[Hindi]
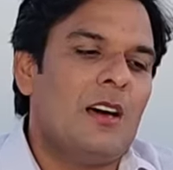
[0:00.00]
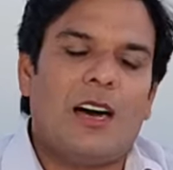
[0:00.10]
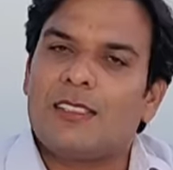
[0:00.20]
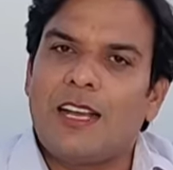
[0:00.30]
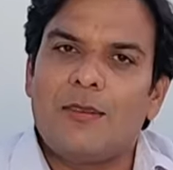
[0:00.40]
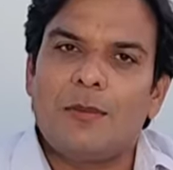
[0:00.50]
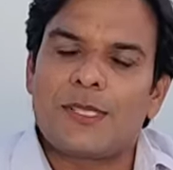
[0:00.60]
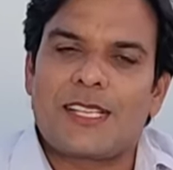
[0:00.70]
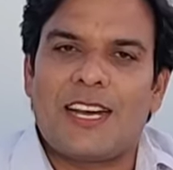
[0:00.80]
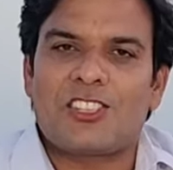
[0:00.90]
आदाब
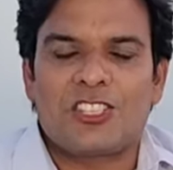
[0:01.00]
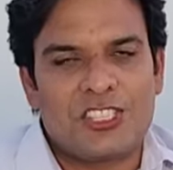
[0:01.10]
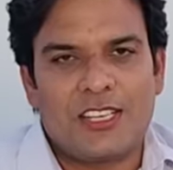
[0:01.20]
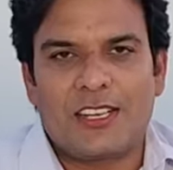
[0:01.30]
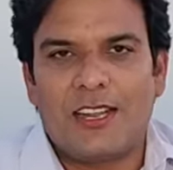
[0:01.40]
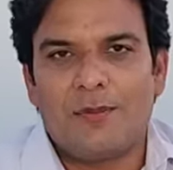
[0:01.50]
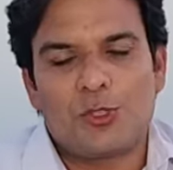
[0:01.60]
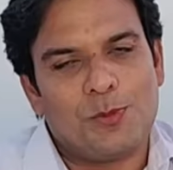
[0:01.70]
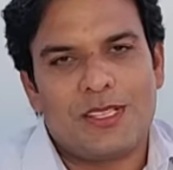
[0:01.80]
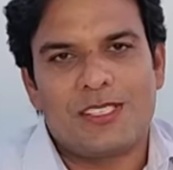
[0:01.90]
नमस्कार शस्त्रीकाल मैं
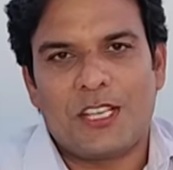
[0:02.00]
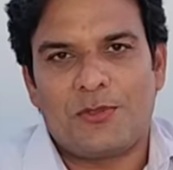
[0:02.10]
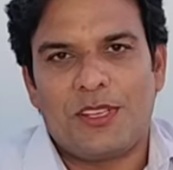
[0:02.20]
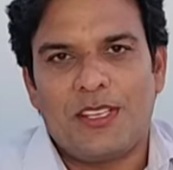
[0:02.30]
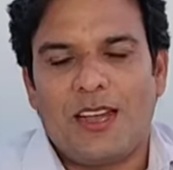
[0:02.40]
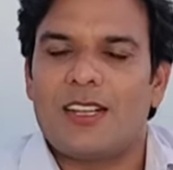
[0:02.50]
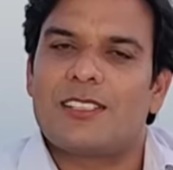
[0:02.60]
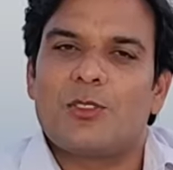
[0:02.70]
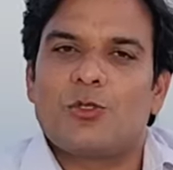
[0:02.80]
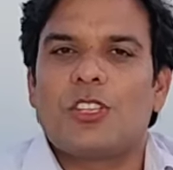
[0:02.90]
उस्मान सैफ़ी आज
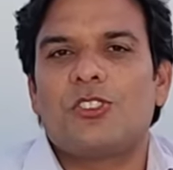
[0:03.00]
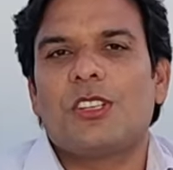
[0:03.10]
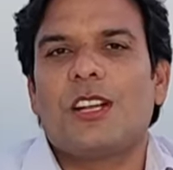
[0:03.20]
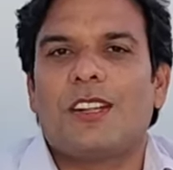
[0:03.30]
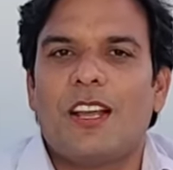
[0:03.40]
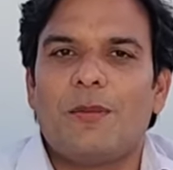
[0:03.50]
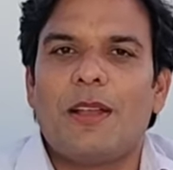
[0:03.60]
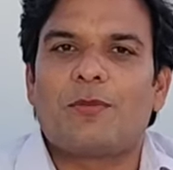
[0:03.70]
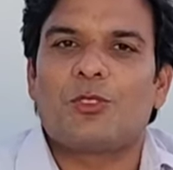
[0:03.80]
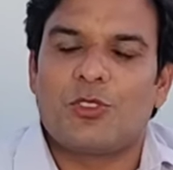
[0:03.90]
की जो सच्ची घटना मैं
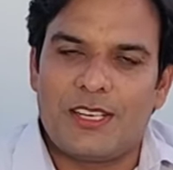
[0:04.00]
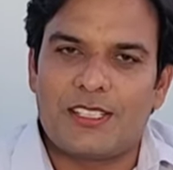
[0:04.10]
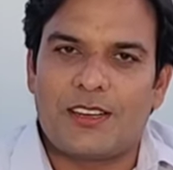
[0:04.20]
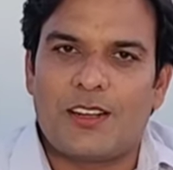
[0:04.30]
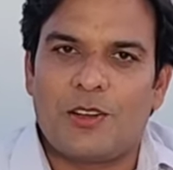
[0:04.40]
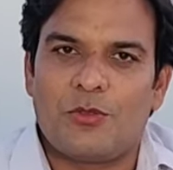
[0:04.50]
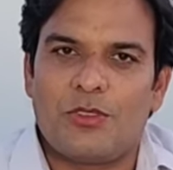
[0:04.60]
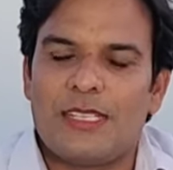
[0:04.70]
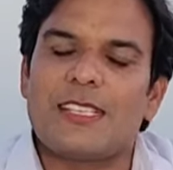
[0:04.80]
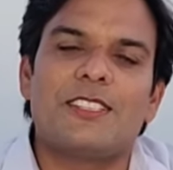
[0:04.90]
आपको सुनाने जा रहा हूँ
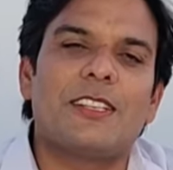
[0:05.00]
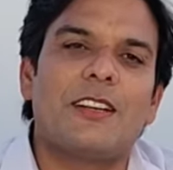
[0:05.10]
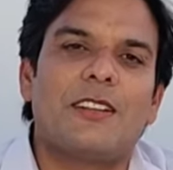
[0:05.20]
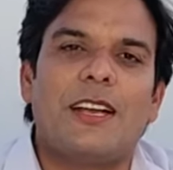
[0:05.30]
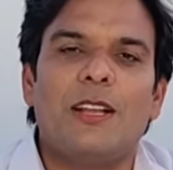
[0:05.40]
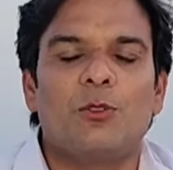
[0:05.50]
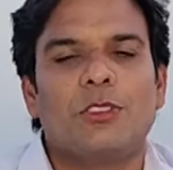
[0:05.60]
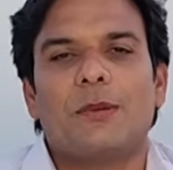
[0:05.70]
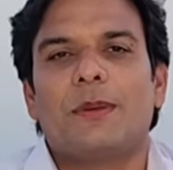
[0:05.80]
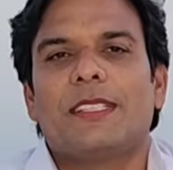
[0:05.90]
ये सच्ची घटना है
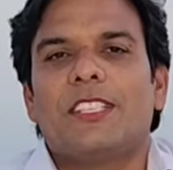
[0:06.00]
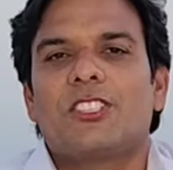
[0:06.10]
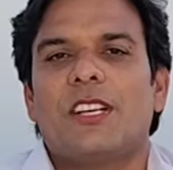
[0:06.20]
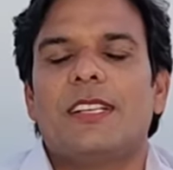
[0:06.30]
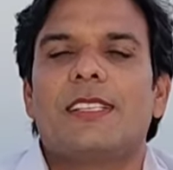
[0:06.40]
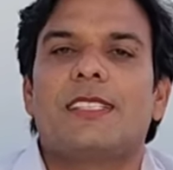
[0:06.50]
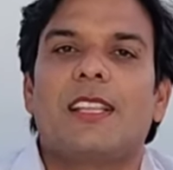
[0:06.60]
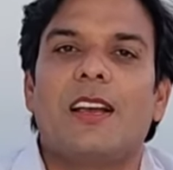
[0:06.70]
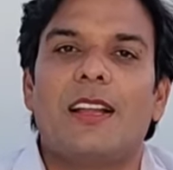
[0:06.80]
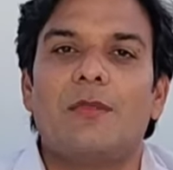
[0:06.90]
उत्तर प्रदेश का एक
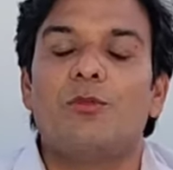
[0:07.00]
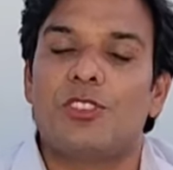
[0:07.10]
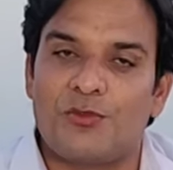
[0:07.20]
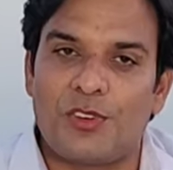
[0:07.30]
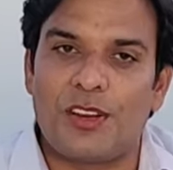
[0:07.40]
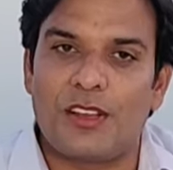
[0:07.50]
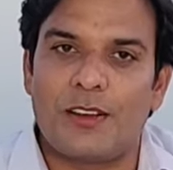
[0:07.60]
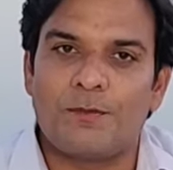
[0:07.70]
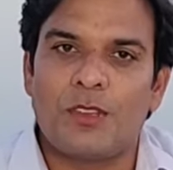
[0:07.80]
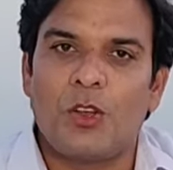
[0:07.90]
ज़िला है
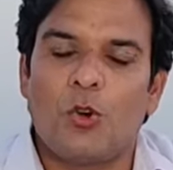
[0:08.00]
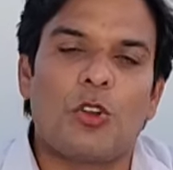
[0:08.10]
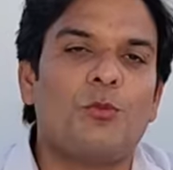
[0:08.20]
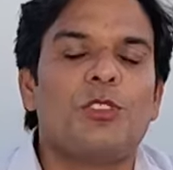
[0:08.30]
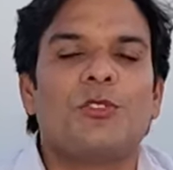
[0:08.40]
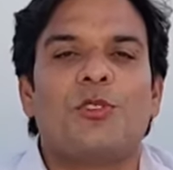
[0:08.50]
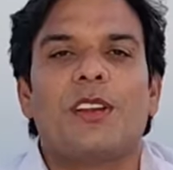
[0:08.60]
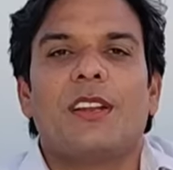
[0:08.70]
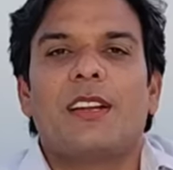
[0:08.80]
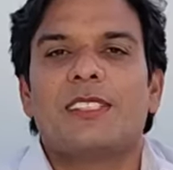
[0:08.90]
मुजफ्फरनगर और
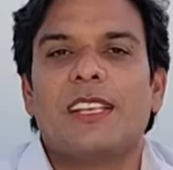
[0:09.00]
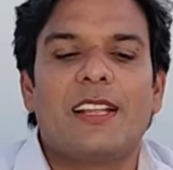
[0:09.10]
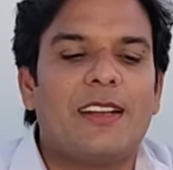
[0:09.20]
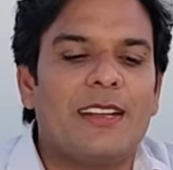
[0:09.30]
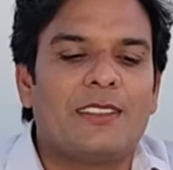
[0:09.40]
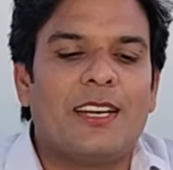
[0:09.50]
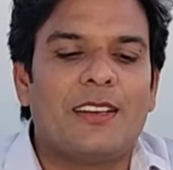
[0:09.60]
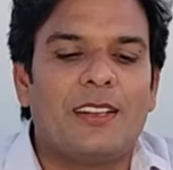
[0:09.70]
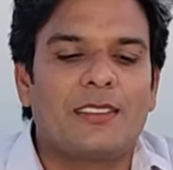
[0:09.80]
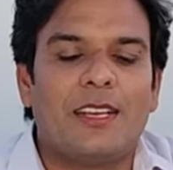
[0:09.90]
मुजफ्फरनगर ज़िले का एक थाना
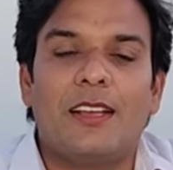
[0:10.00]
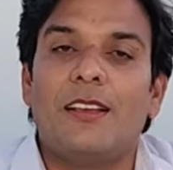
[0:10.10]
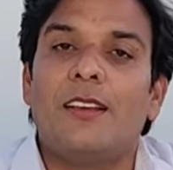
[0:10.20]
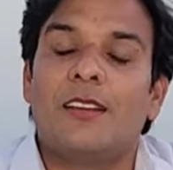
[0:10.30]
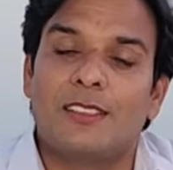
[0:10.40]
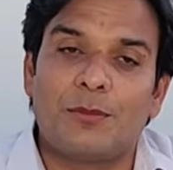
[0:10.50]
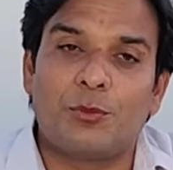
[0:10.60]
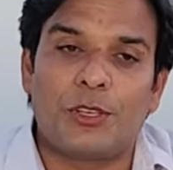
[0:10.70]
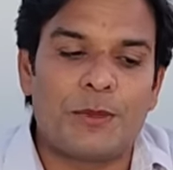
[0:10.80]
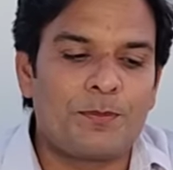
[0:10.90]
लगता है
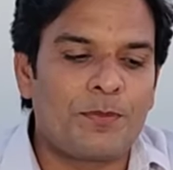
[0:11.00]
रतनपुरी